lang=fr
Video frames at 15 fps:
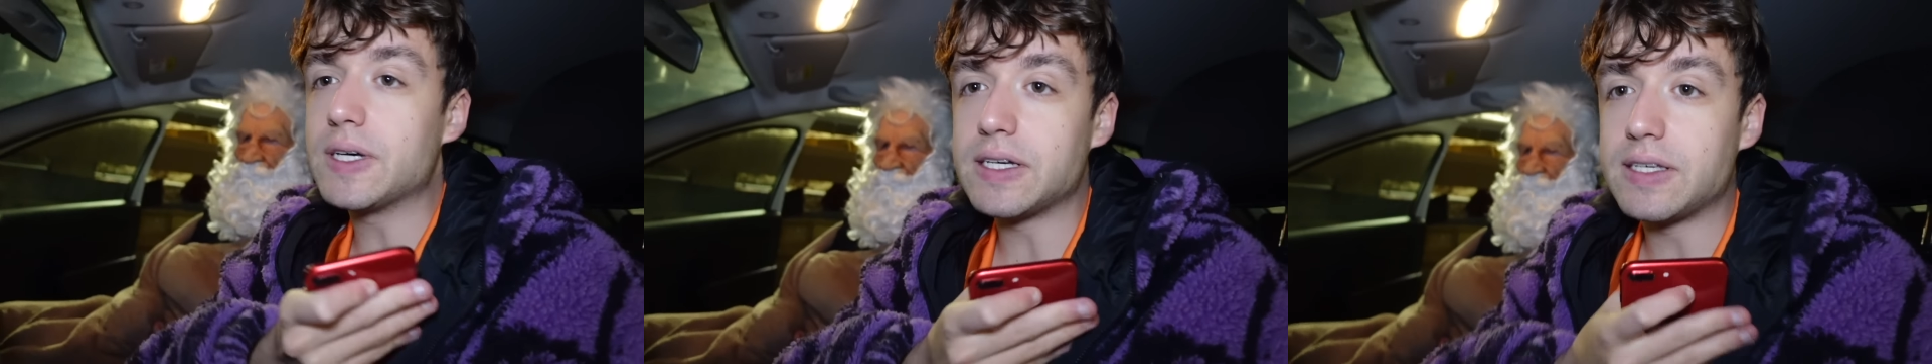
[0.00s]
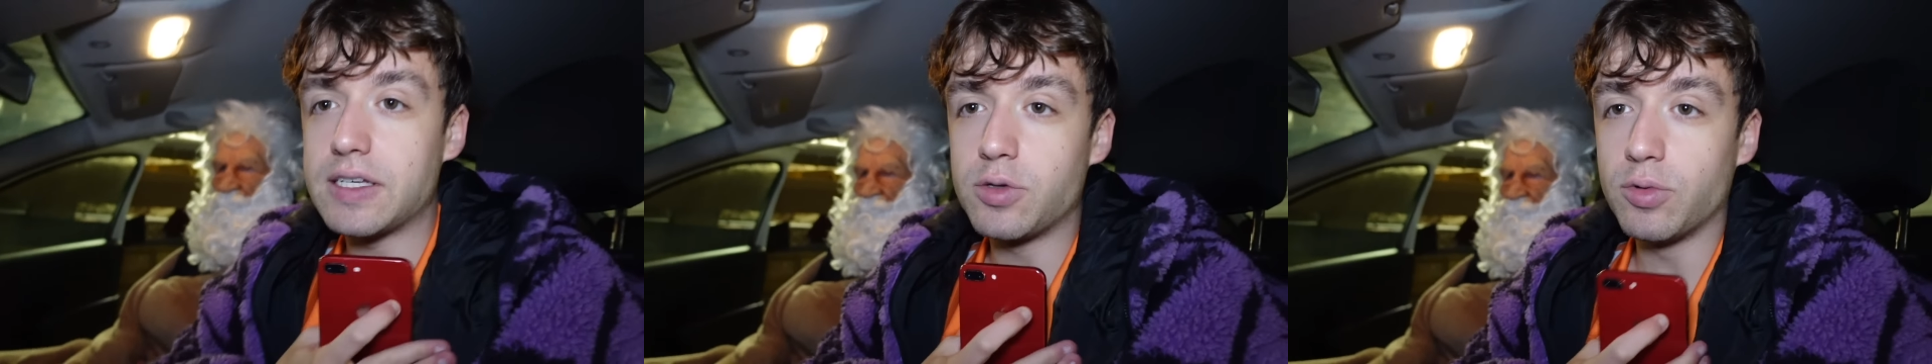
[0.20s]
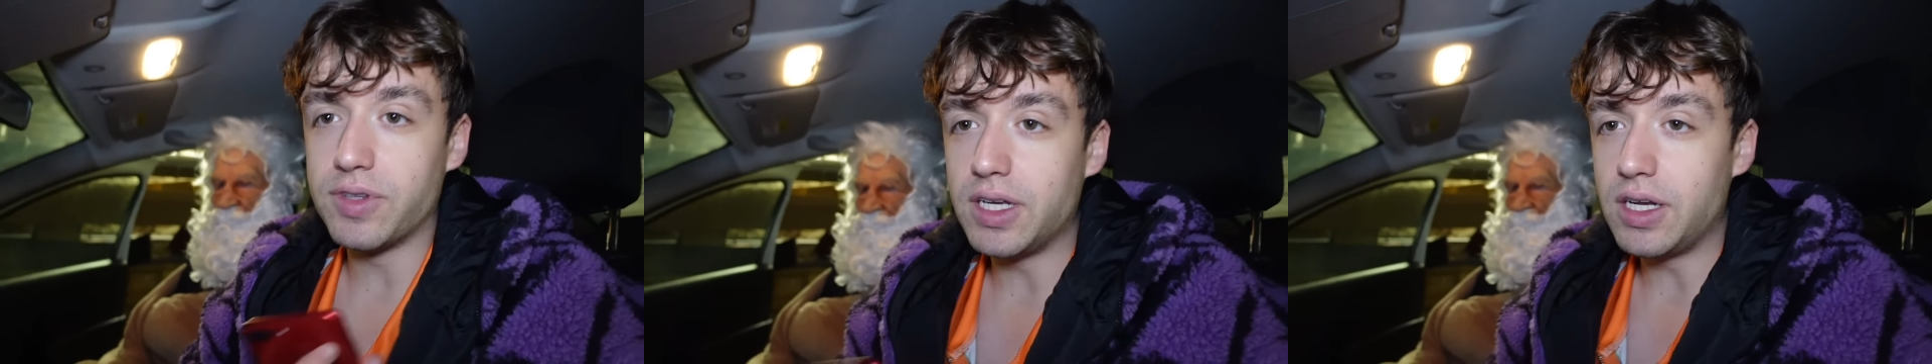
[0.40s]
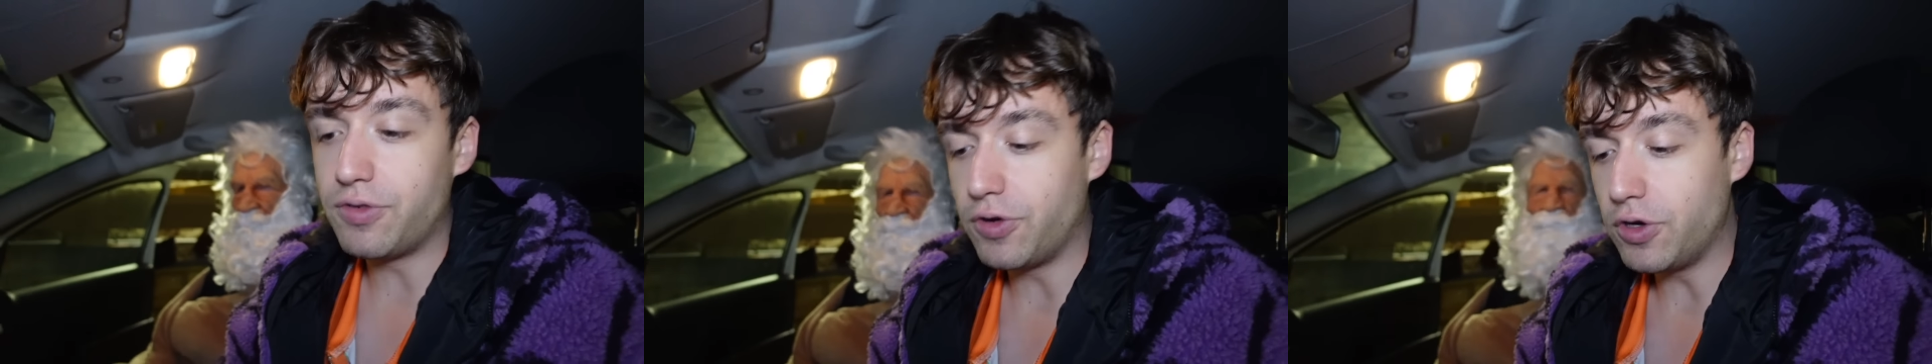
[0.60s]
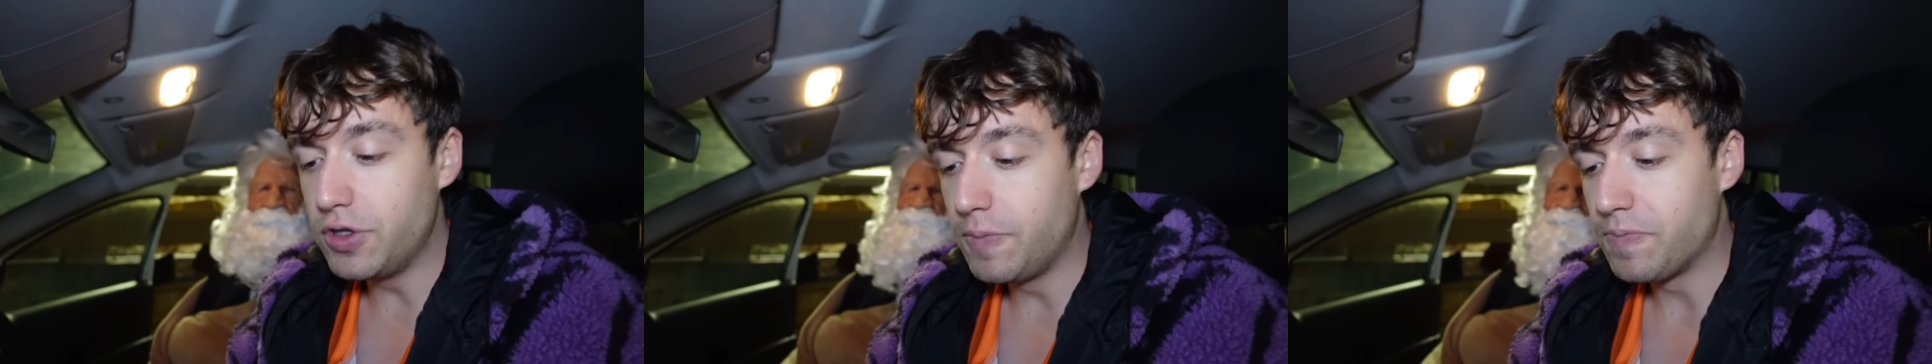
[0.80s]
grâce à son
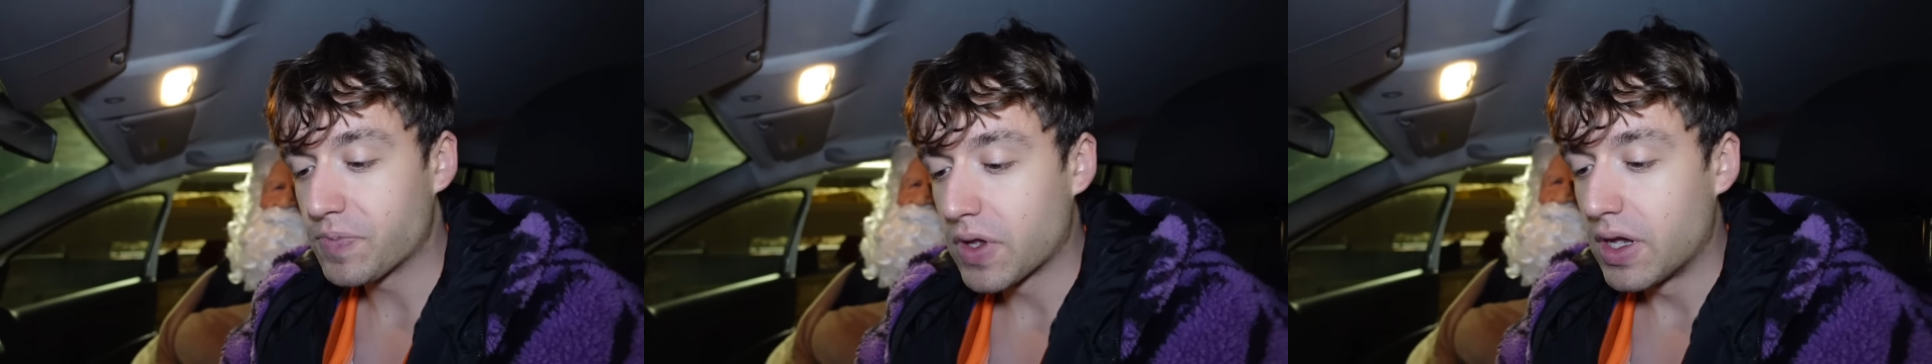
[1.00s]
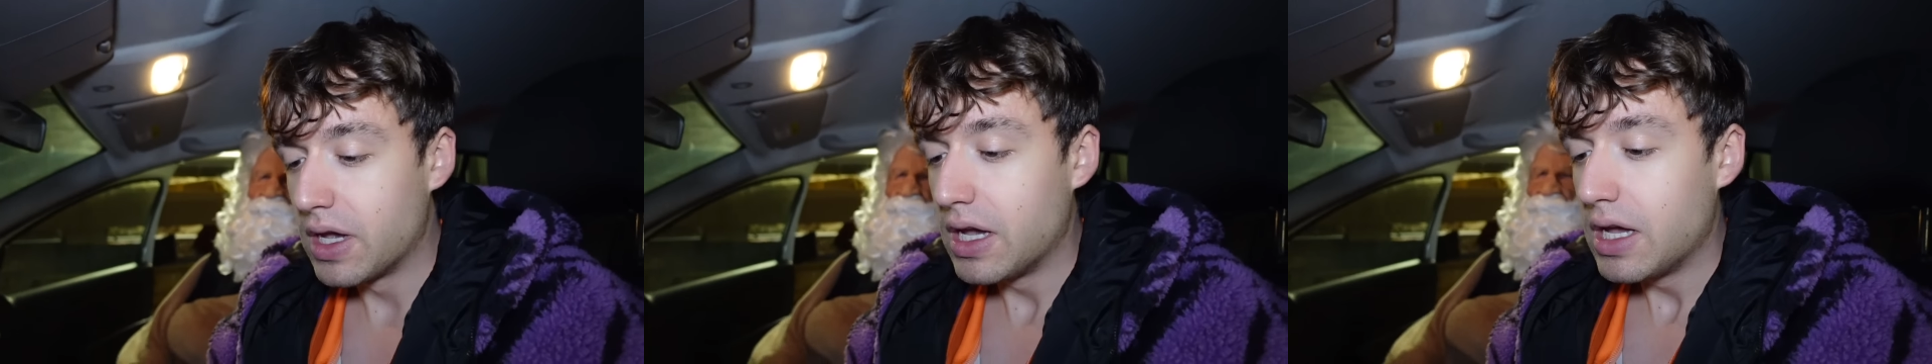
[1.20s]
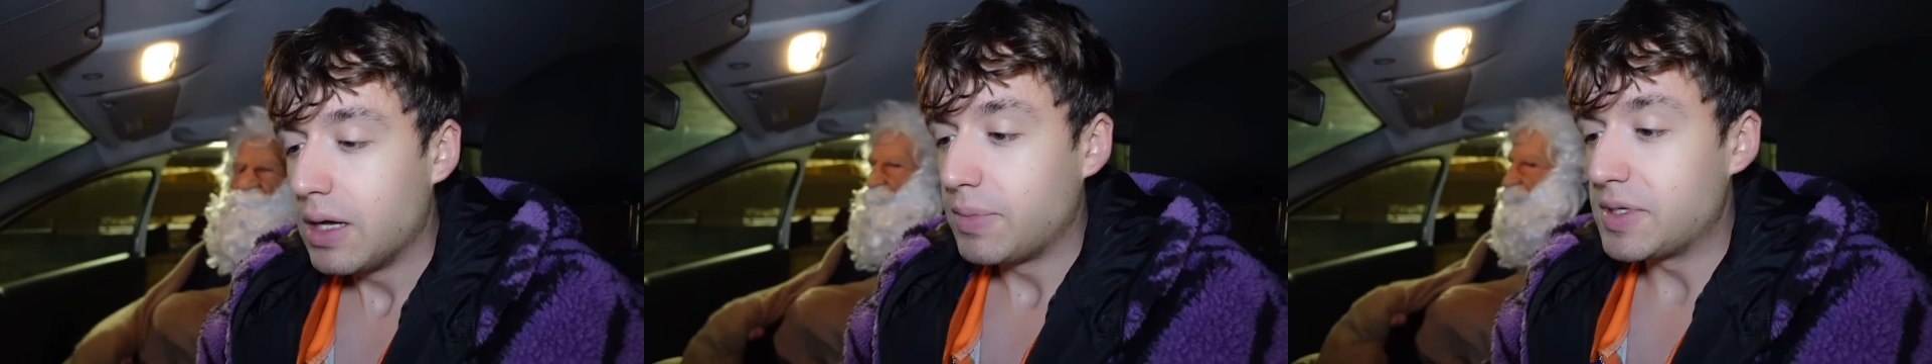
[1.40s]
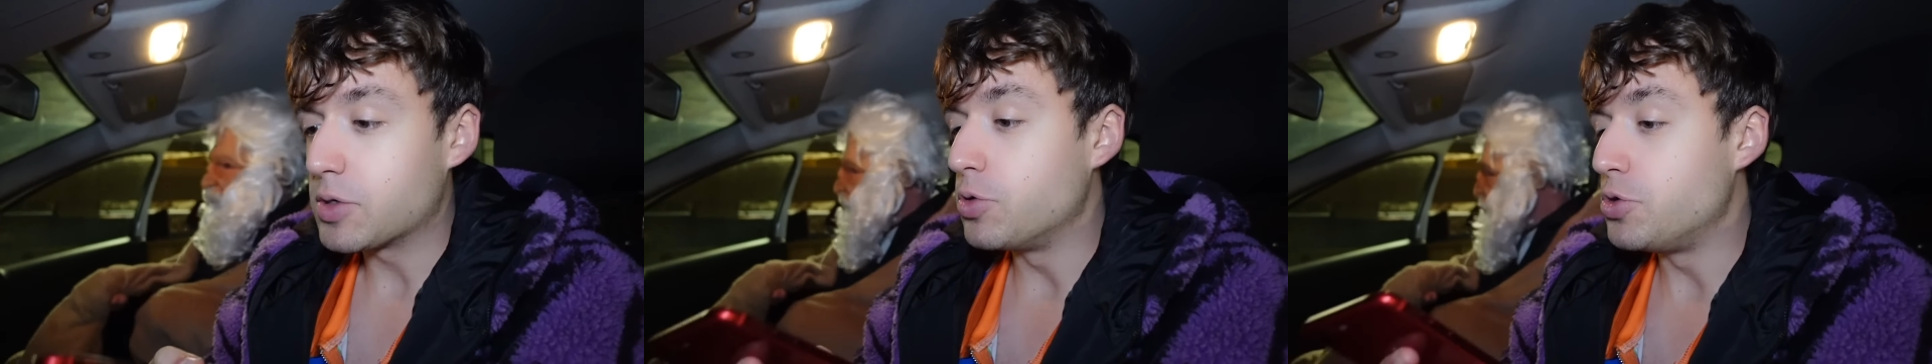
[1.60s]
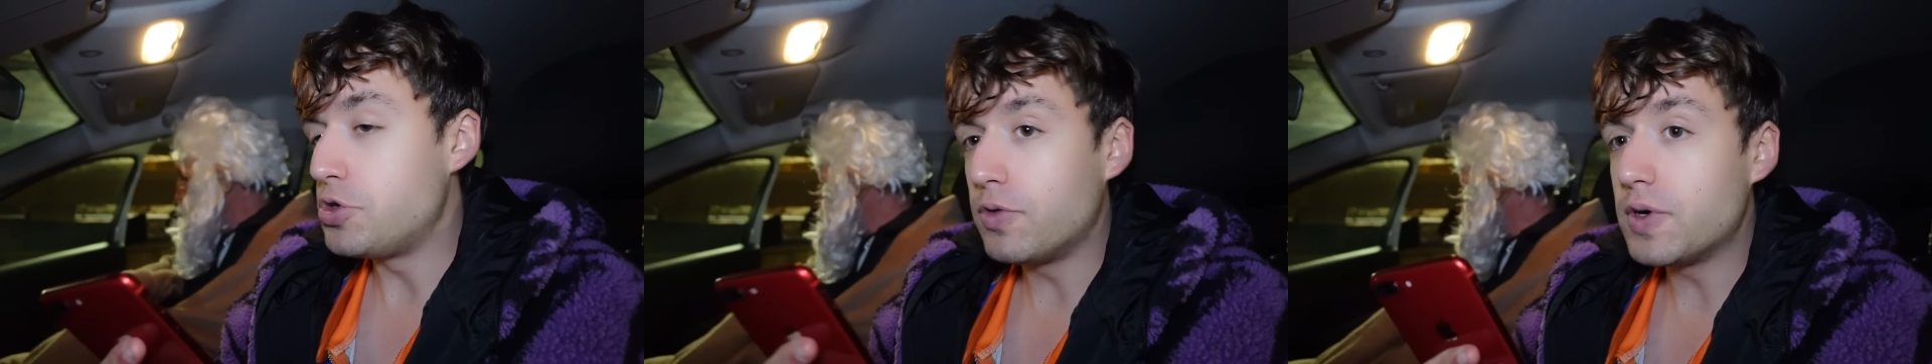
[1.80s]
téléphone. parce que
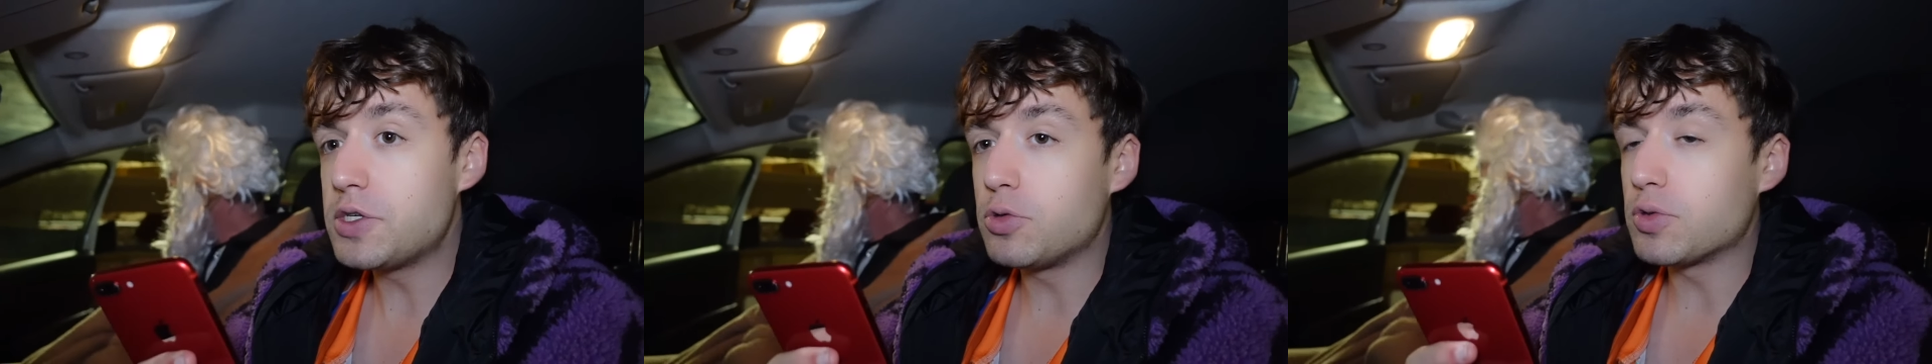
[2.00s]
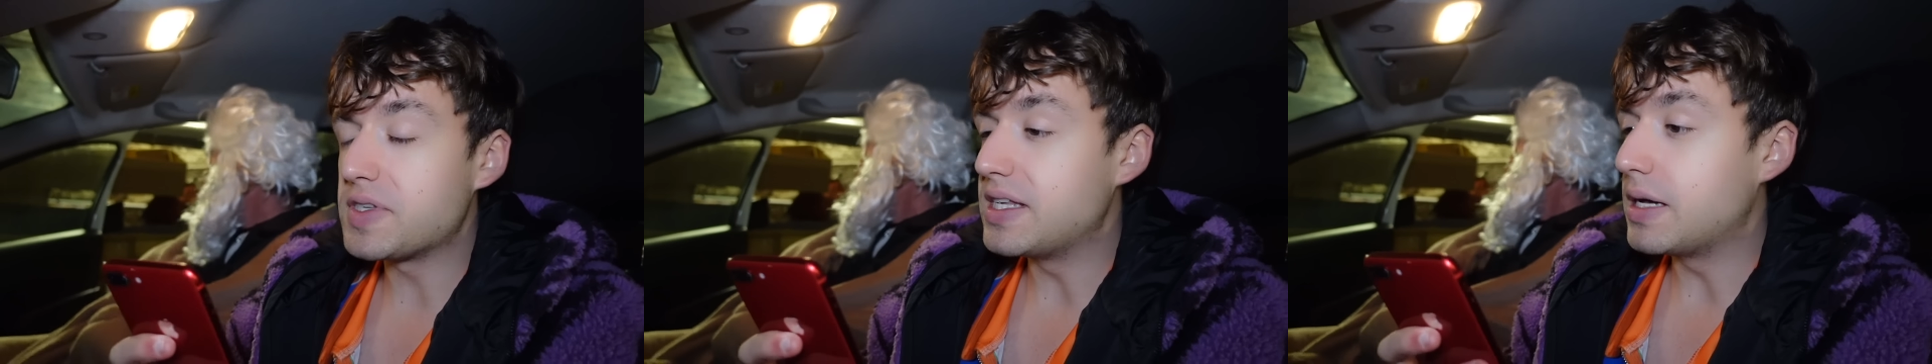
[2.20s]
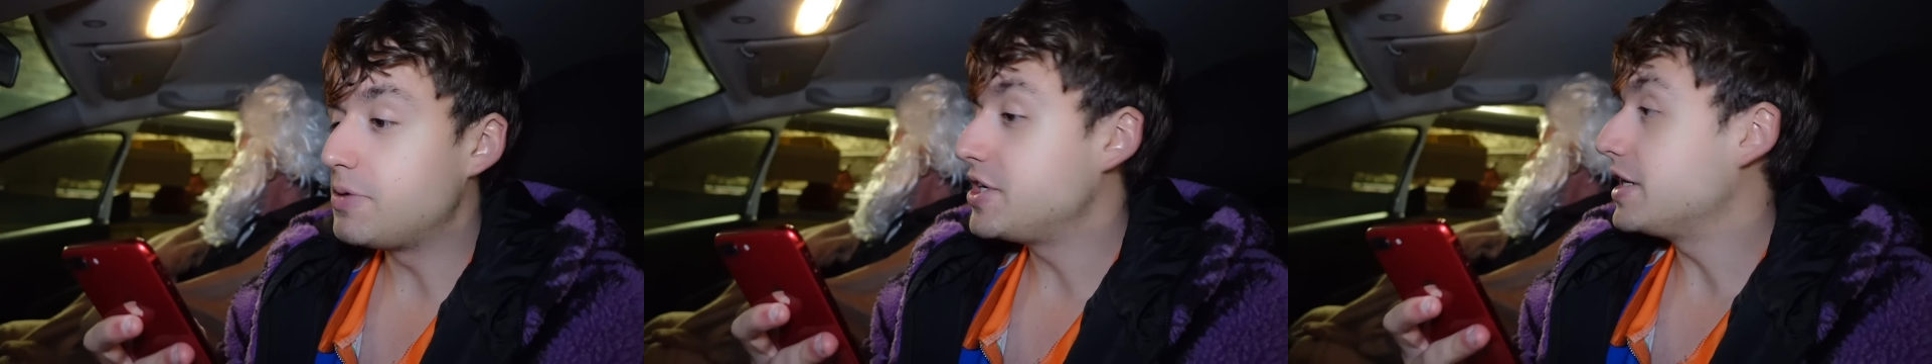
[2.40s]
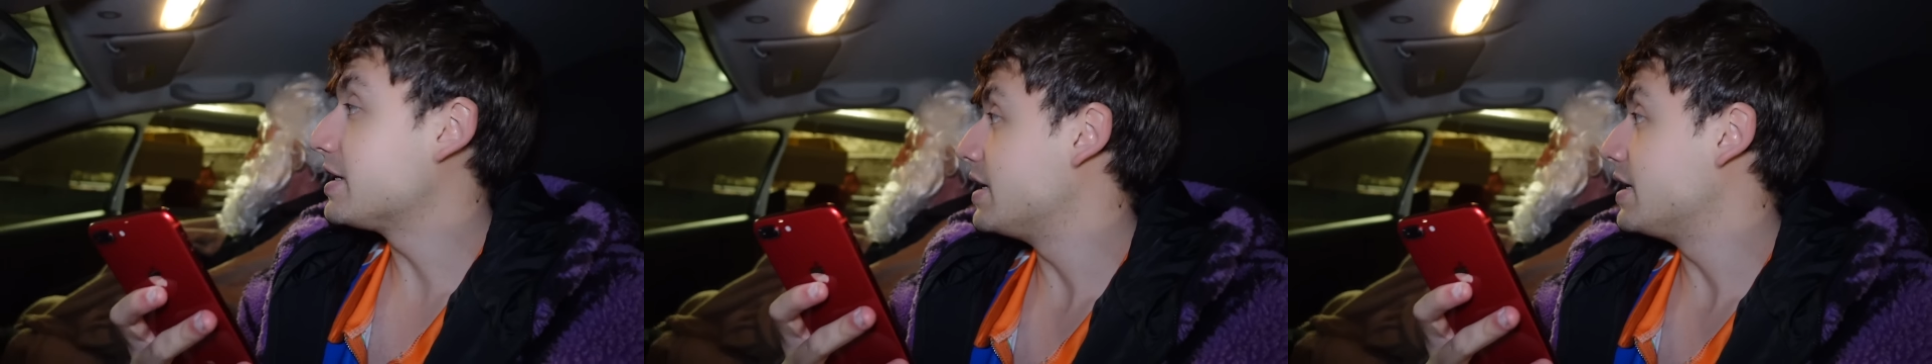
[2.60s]
tu vois sur Snapchat